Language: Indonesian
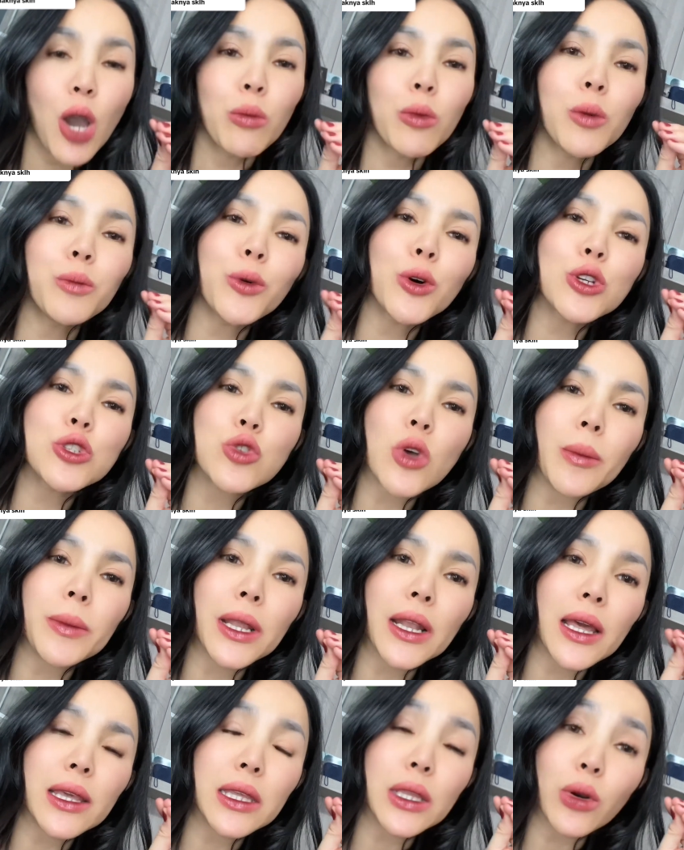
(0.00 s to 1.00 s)
mumpung suami
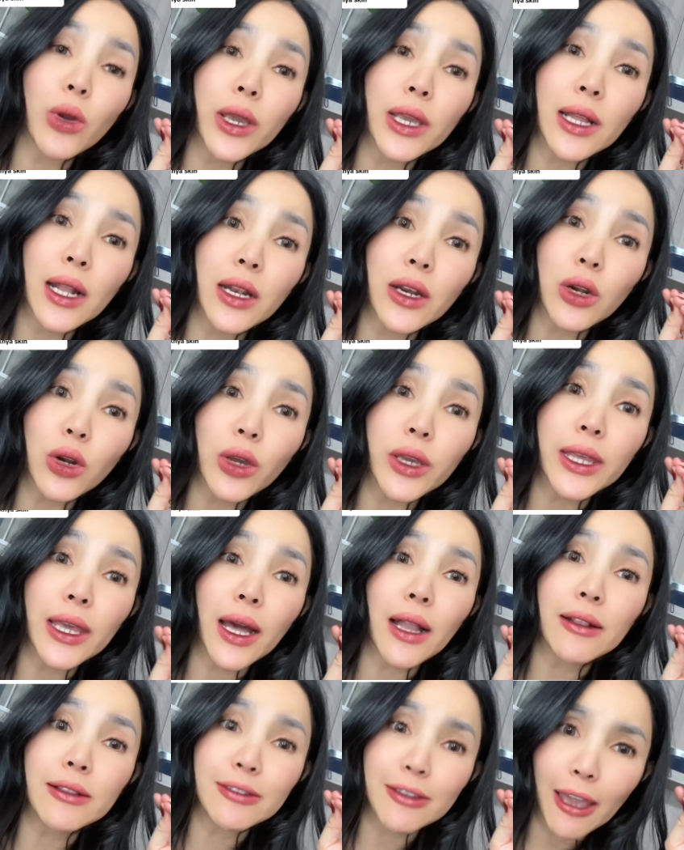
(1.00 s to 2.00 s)
lagi royal
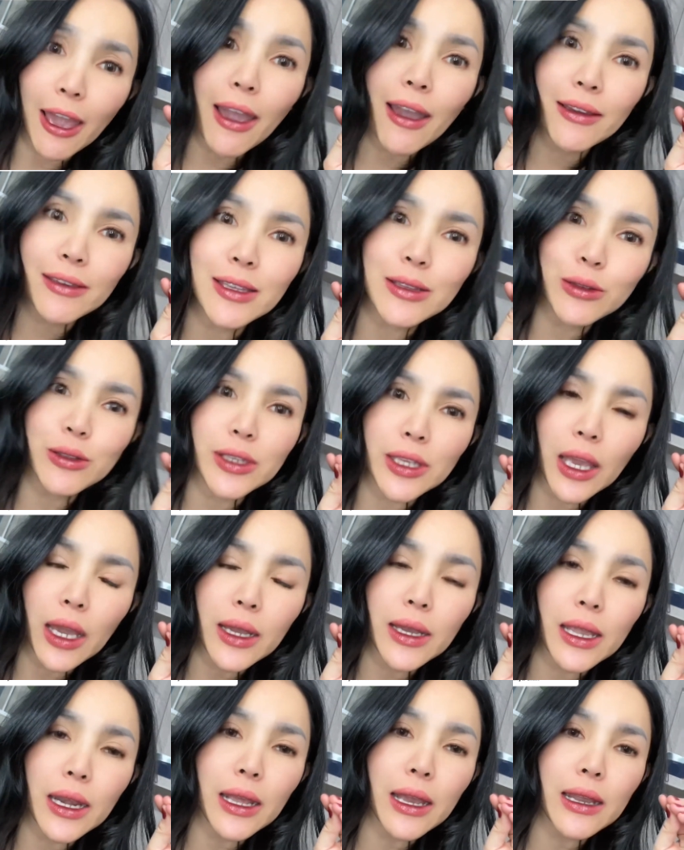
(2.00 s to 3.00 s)
royalnya gitu ya
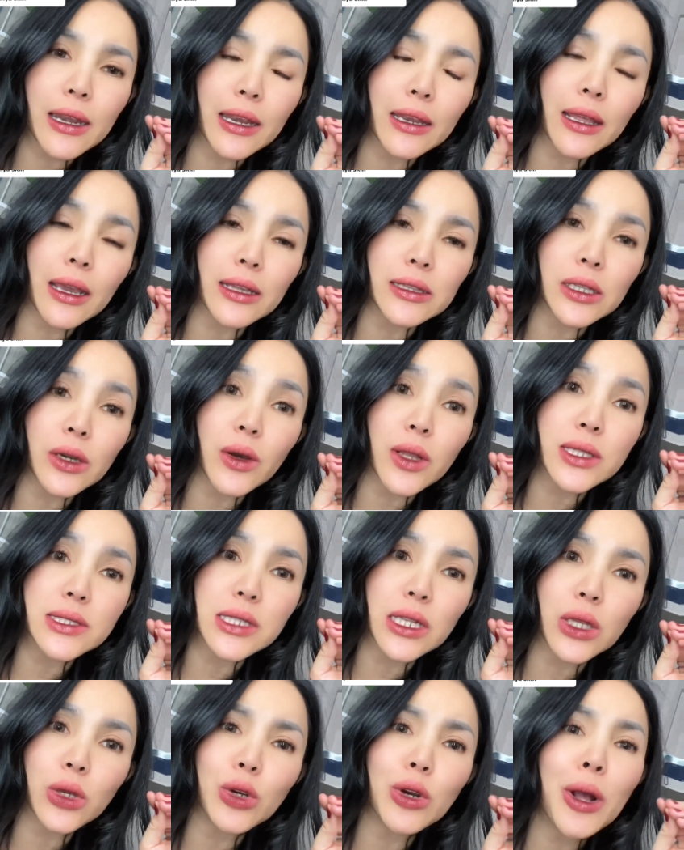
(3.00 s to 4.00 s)
gara-gara dia ketahuan
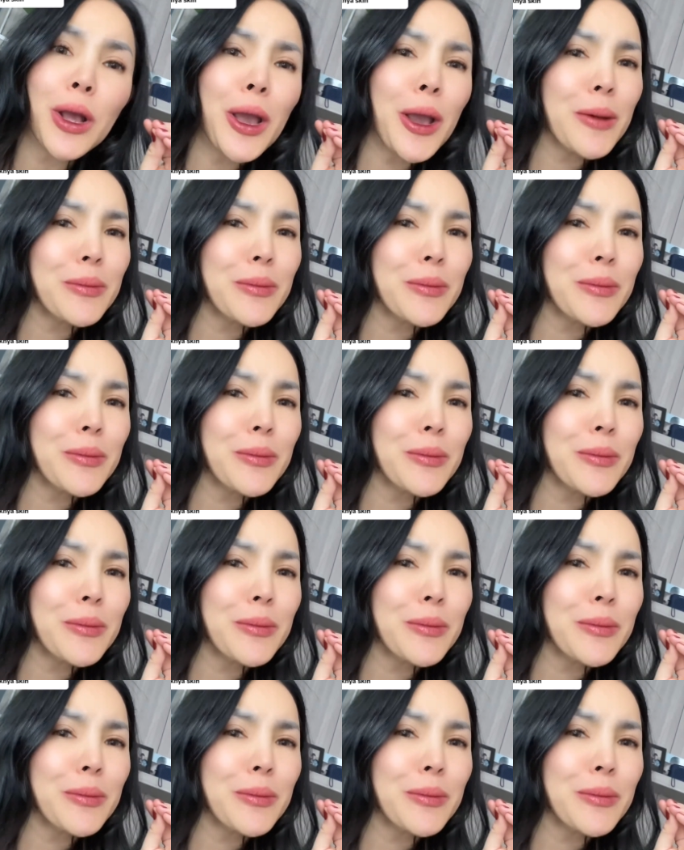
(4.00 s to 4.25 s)
selingkuh